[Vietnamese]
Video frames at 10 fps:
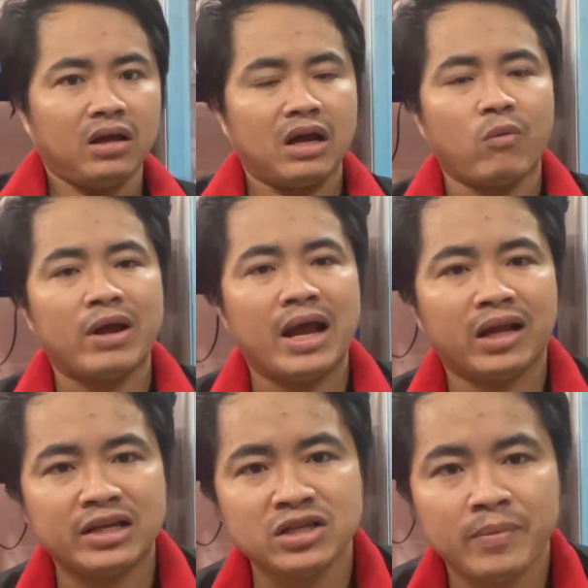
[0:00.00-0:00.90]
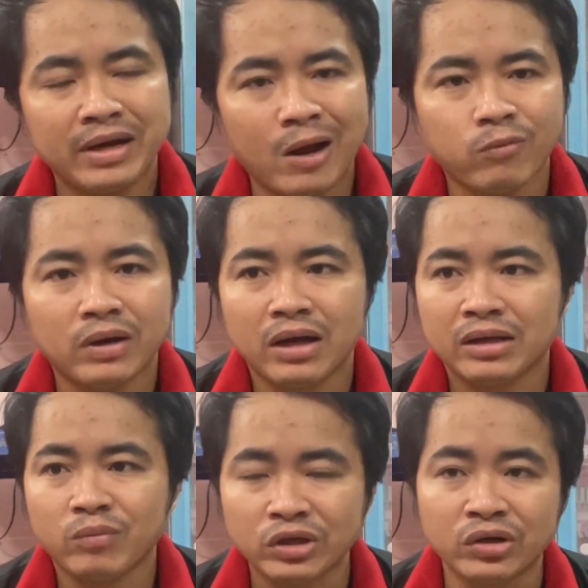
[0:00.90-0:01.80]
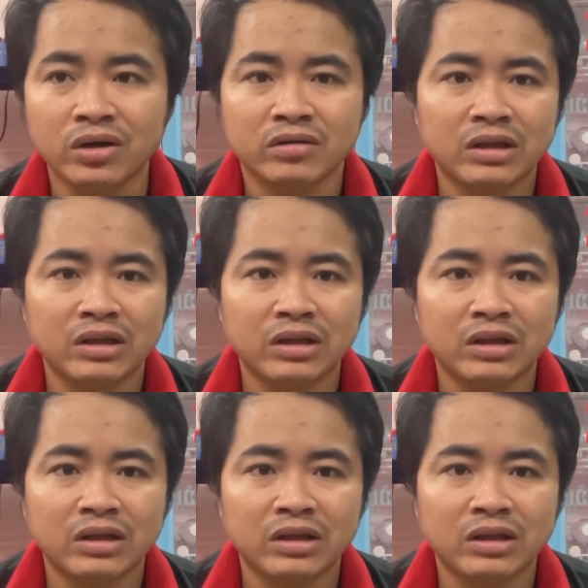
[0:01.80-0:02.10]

học nghề là ngày xưa mình học là trong trường